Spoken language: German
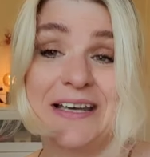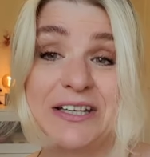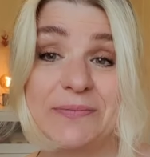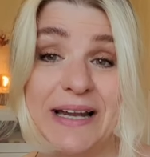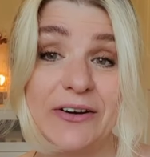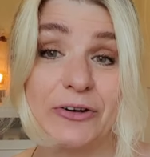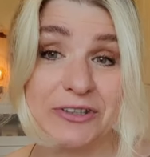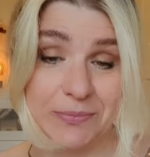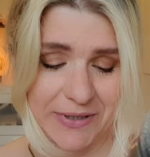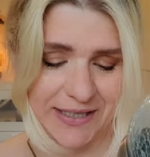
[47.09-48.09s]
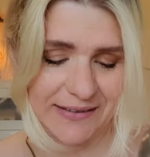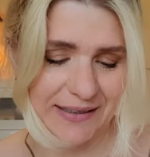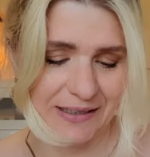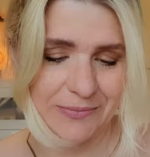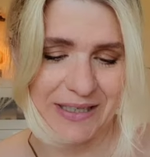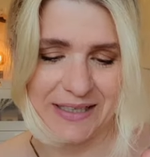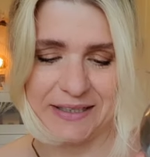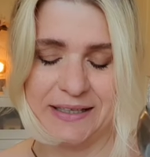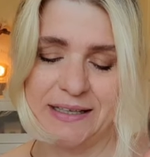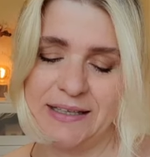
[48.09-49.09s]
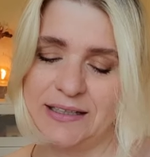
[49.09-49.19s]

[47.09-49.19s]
Ich blende euch die Preise alle mal ein.